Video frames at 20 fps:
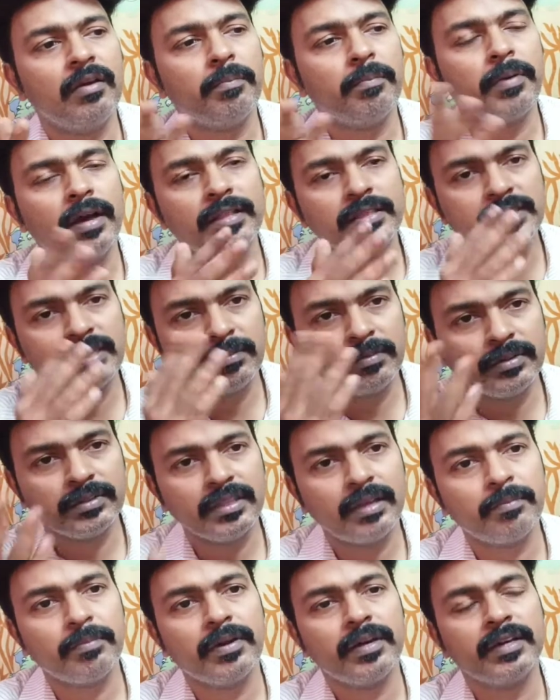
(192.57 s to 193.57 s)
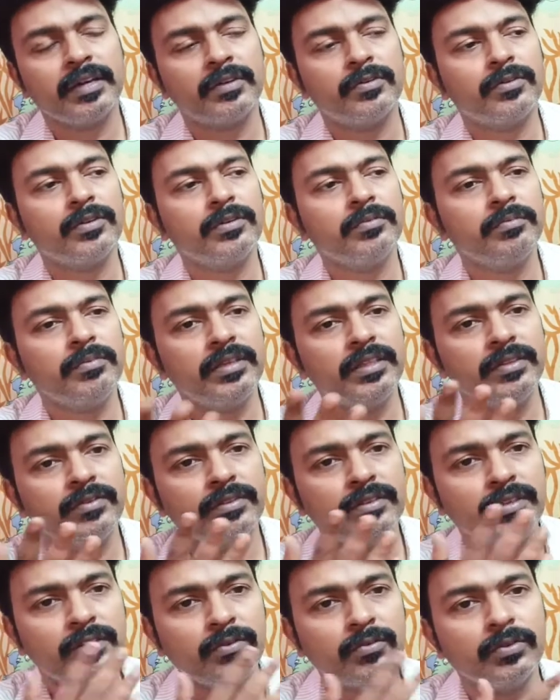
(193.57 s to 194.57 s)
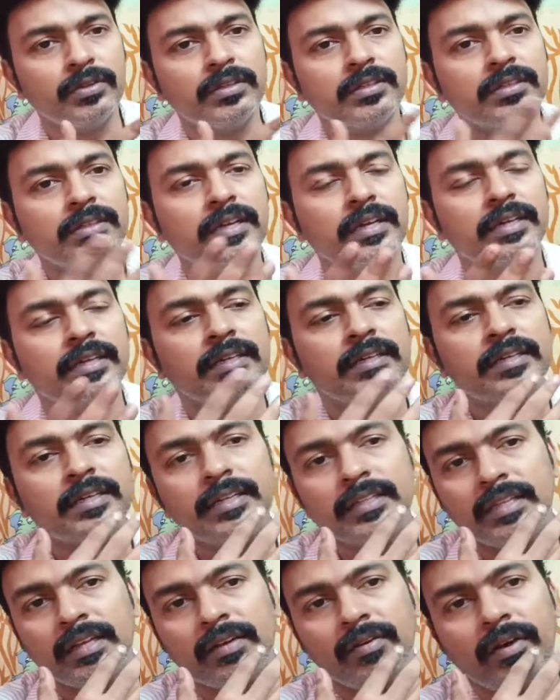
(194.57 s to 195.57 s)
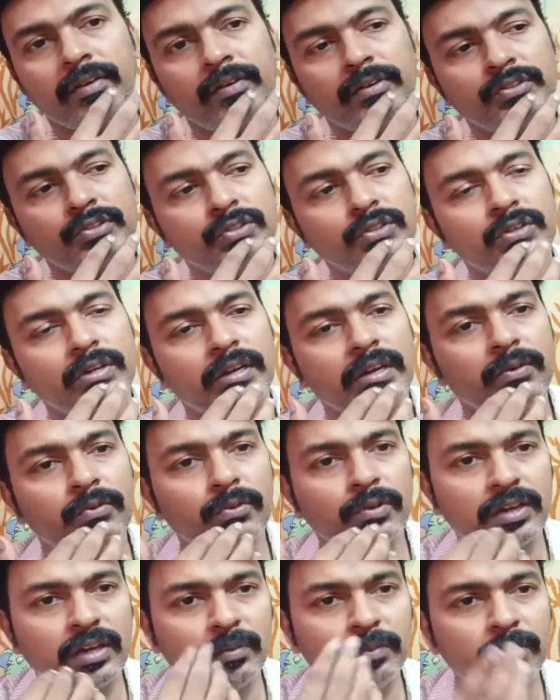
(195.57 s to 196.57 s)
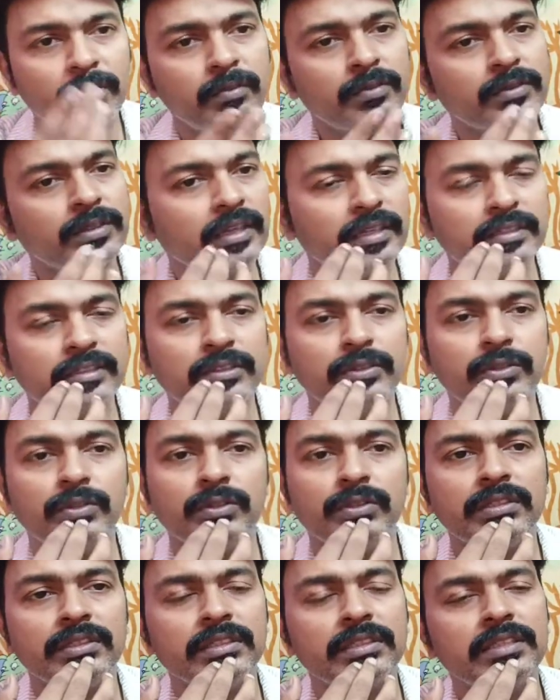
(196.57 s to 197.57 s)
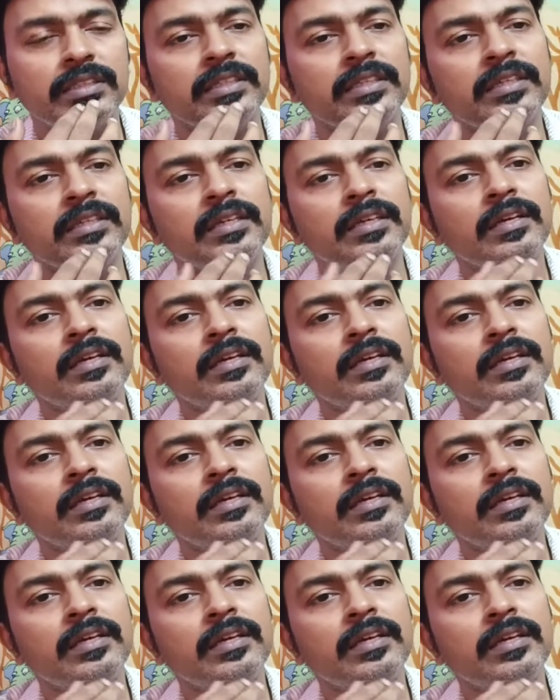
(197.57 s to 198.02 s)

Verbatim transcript: பாதி சம்பளத்தை அப்பா கிட்ட கூட மீதி வந்து நீ உனக்குன்னு நகை இதை வாங்கி வச்சுக்கோ ஏன்னா உனக்கு அப்புறமும் தங்கச்சி ஒன்று இருக்குது